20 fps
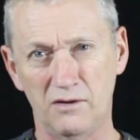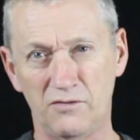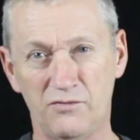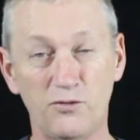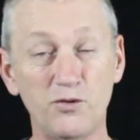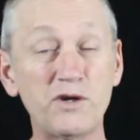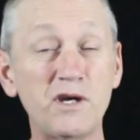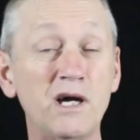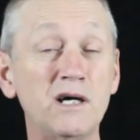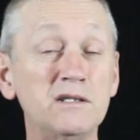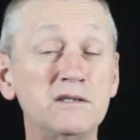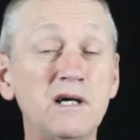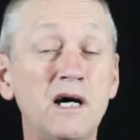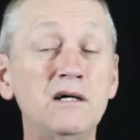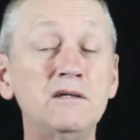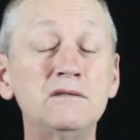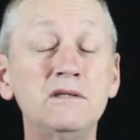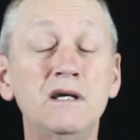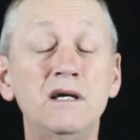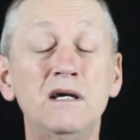il faut qu'ils
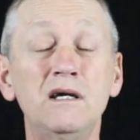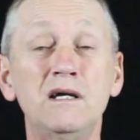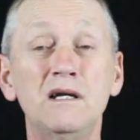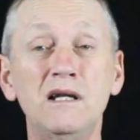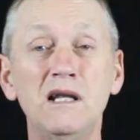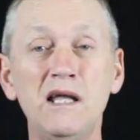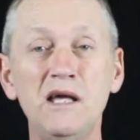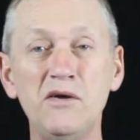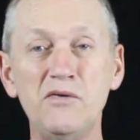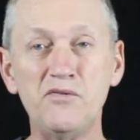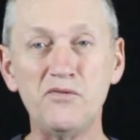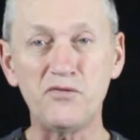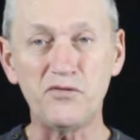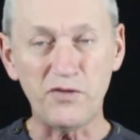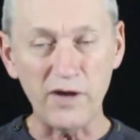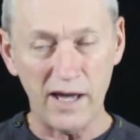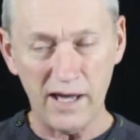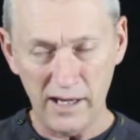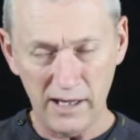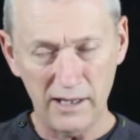entendent les
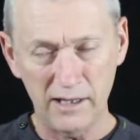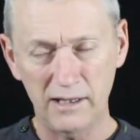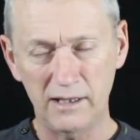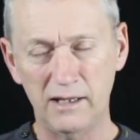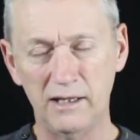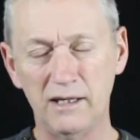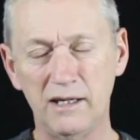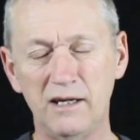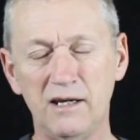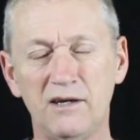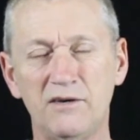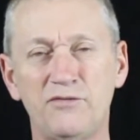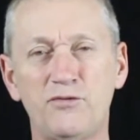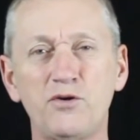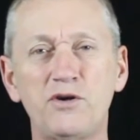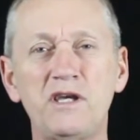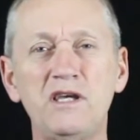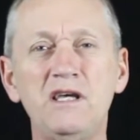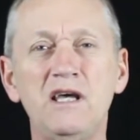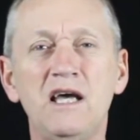faits. Il
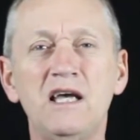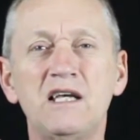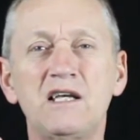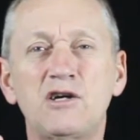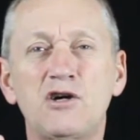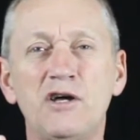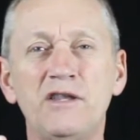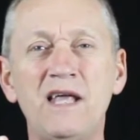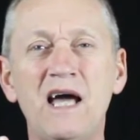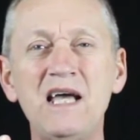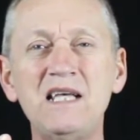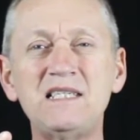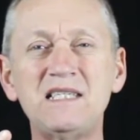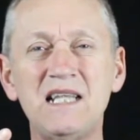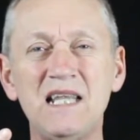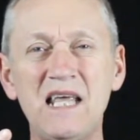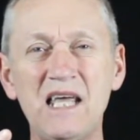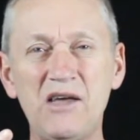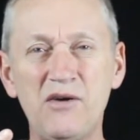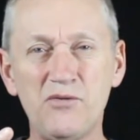faut qu'ils
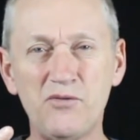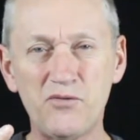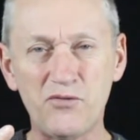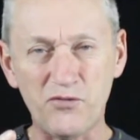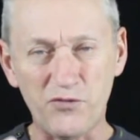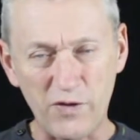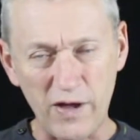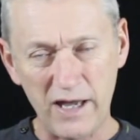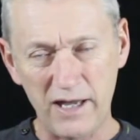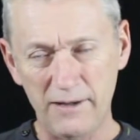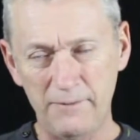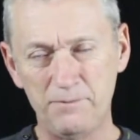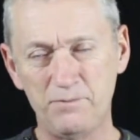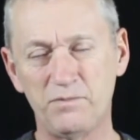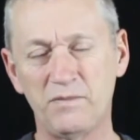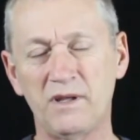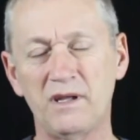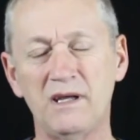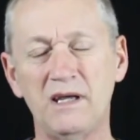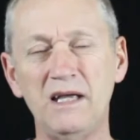connaissent les faits
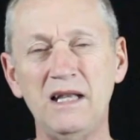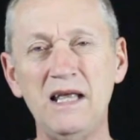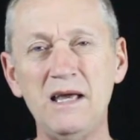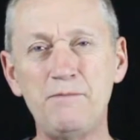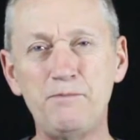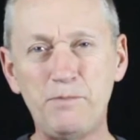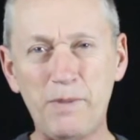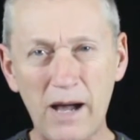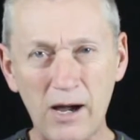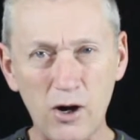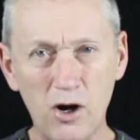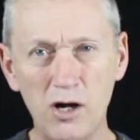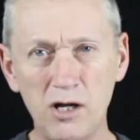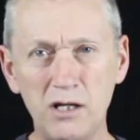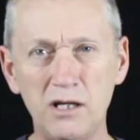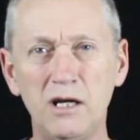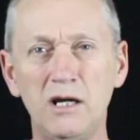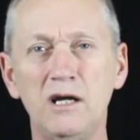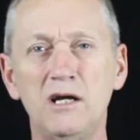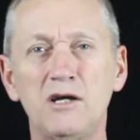et les
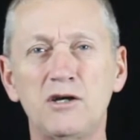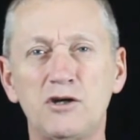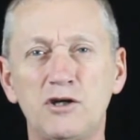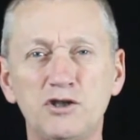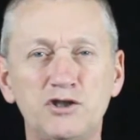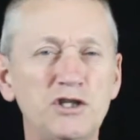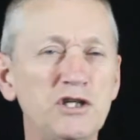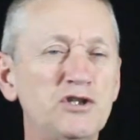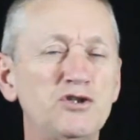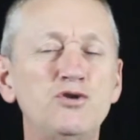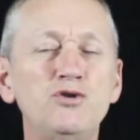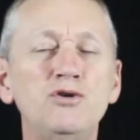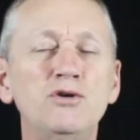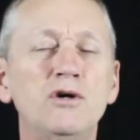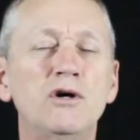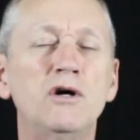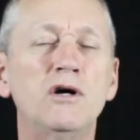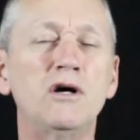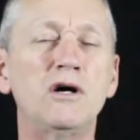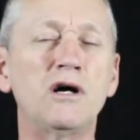paroles que Jésus
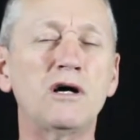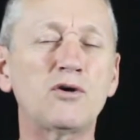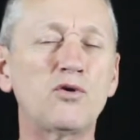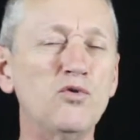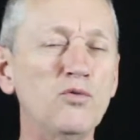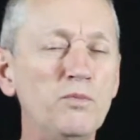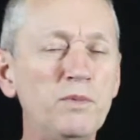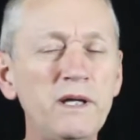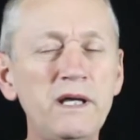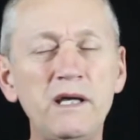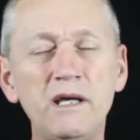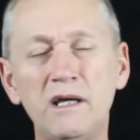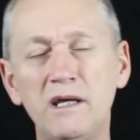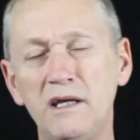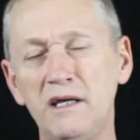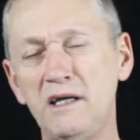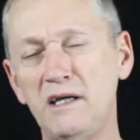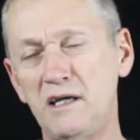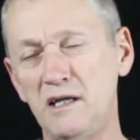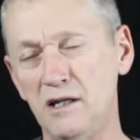a accompli
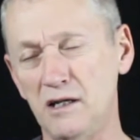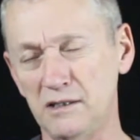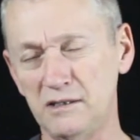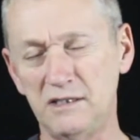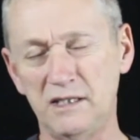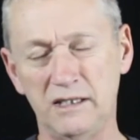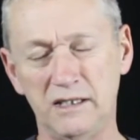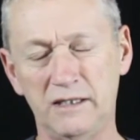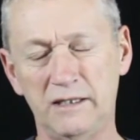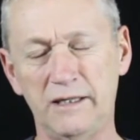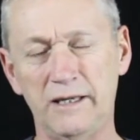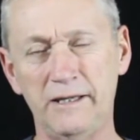et qu'il a dit.